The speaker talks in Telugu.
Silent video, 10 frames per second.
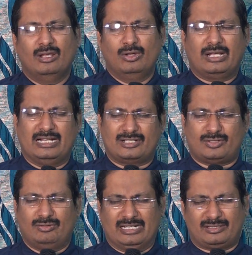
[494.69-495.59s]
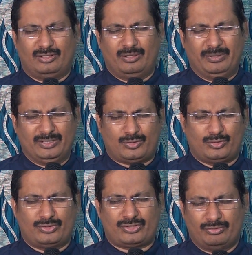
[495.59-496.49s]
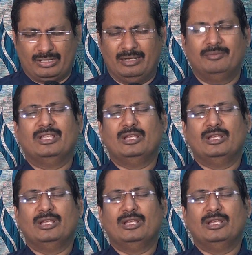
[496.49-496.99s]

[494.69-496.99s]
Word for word: లుకాస్ వార్తలో మేము చూస్తున్నాం